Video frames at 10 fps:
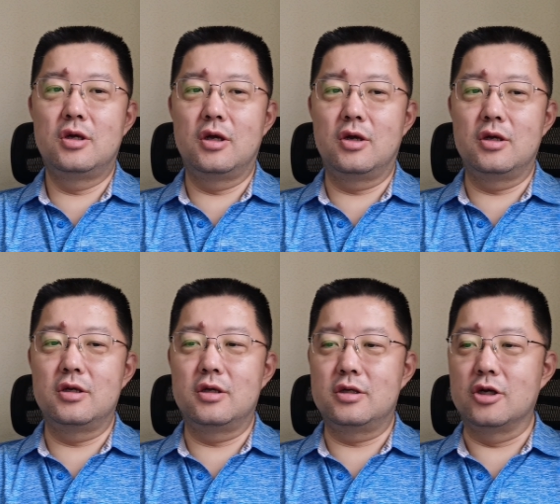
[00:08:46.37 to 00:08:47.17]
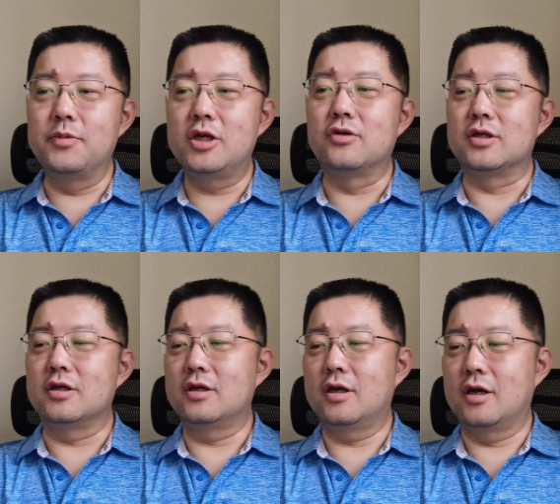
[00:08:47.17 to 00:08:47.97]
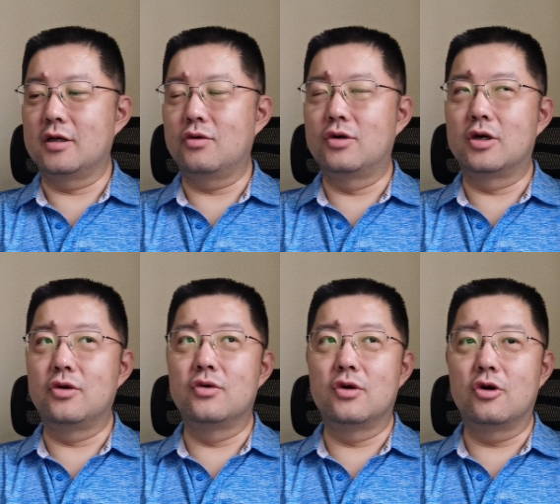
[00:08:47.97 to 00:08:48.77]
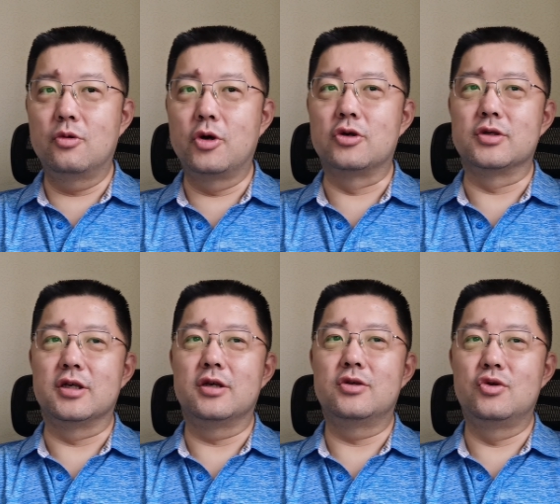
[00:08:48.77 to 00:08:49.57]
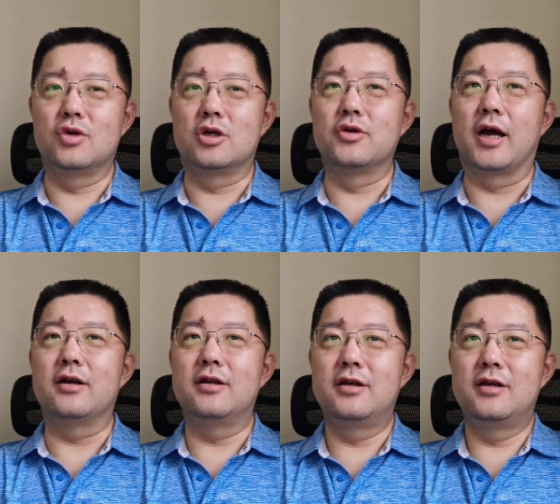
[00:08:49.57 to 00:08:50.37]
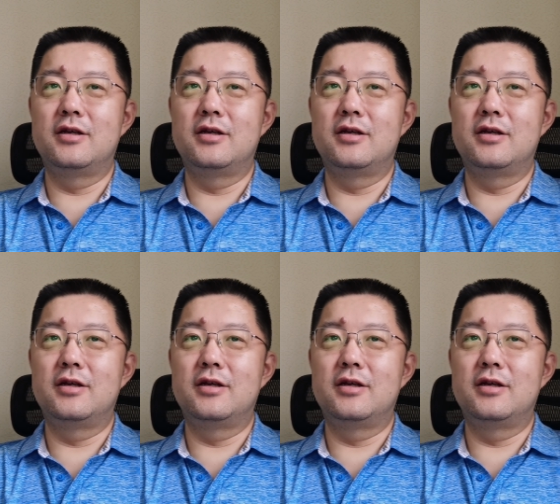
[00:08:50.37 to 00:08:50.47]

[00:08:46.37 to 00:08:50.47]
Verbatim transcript: 呃小米手机，呃或者是用 OPPO 手机去做抽奖，